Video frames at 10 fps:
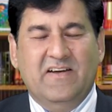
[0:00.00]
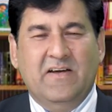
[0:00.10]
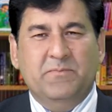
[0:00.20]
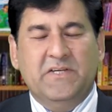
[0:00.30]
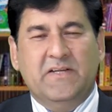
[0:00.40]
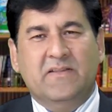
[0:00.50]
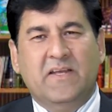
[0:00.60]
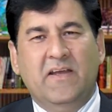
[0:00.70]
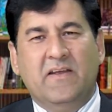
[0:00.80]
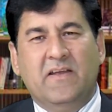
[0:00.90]
आप जानते
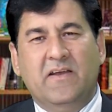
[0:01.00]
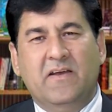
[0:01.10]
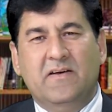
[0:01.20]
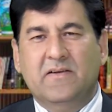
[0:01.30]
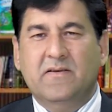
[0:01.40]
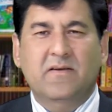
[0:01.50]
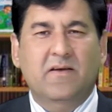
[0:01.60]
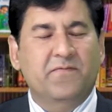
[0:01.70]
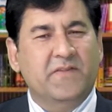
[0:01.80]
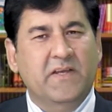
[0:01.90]
हैं कि हर
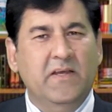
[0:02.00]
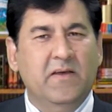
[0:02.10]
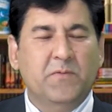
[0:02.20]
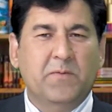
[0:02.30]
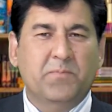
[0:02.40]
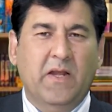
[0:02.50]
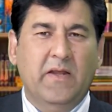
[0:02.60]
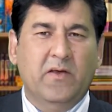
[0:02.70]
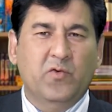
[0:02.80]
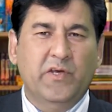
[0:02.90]
हफ्ते ही हम आपके
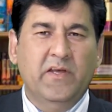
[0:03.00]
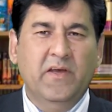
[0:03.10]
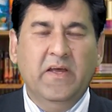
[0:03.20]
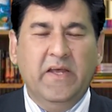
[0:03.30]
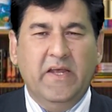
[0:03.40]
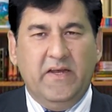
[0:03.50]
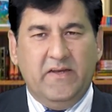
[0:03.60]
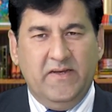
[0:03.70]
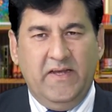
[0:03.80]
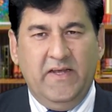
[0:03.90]
लिए कोई एक
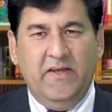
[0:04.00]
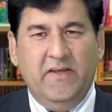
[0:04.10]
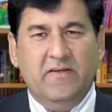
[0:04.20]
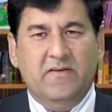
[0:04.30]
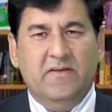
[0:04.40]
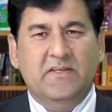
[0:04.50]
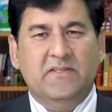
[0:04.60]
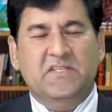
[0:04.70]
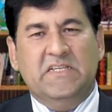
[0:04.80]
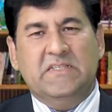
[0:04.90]
नई
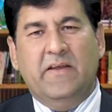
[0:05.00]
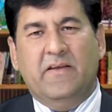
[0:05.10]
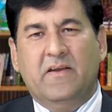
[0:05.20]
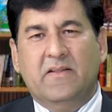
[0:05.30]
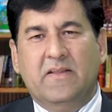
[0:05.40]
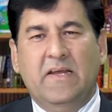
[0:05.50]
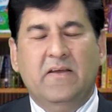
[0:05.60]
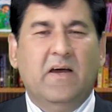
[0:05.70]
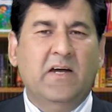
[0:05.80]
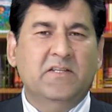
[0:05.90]
चीज़ लेकर आते हैं
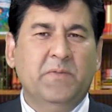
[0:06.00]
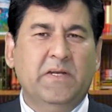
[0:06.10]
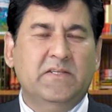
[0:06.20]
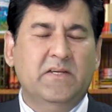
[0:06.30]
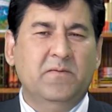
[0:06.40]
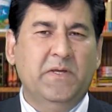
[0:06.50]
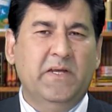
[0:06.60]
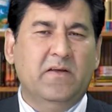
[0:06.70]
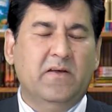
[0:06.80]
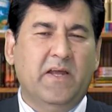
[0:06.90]
आज मेरे जहन में
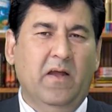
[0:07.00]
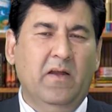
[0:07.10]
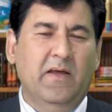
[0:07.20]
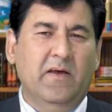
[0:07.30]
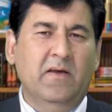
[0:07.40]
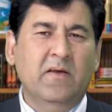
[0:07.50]
एक ख्याल आया